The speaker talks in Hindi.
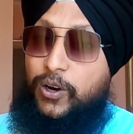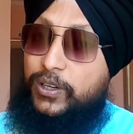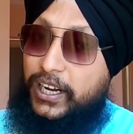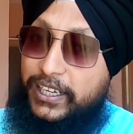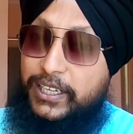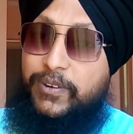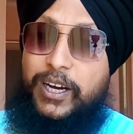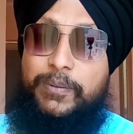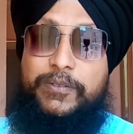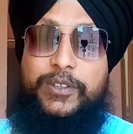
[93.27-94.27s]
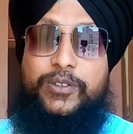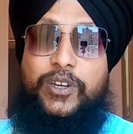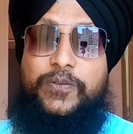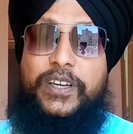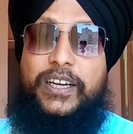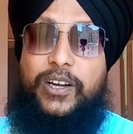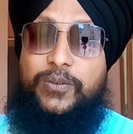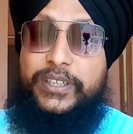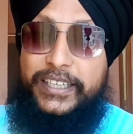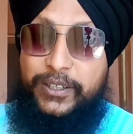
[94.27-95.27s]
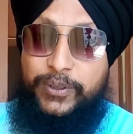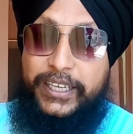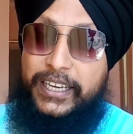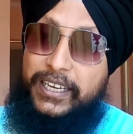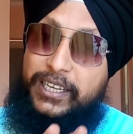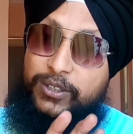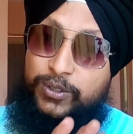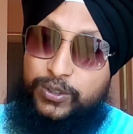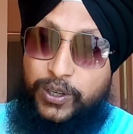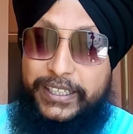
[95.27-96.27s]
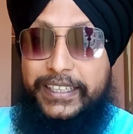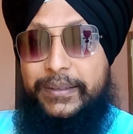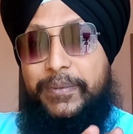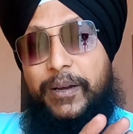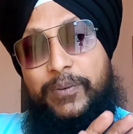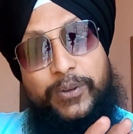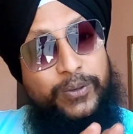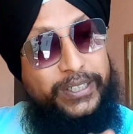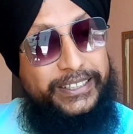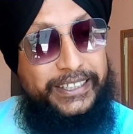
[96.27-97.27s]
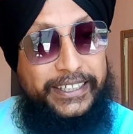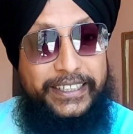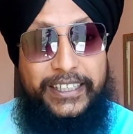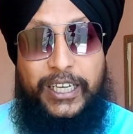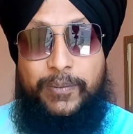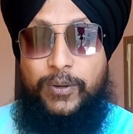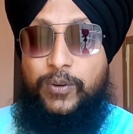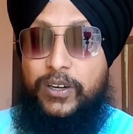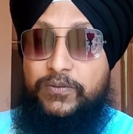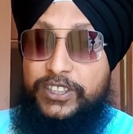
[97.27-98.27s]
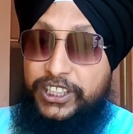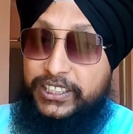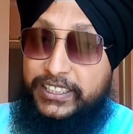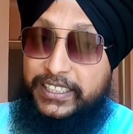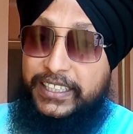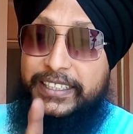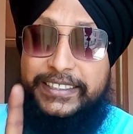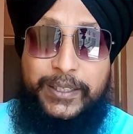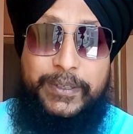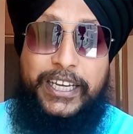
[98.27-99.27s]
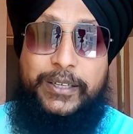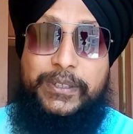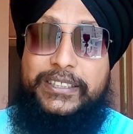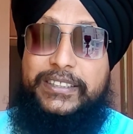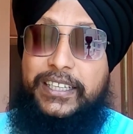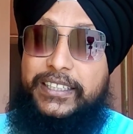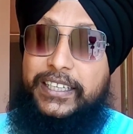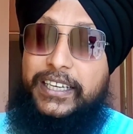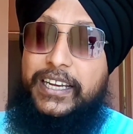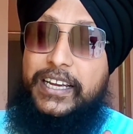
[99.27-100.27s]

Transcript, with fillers: और अगर वहां पर वीडियोग्राफी अलाउ नहीं हुई तो सॉरी मैं आप लोगों को दर्शन नहीं करा पाऊंगा विशेष करके किसी भी धार्मिक स्थल के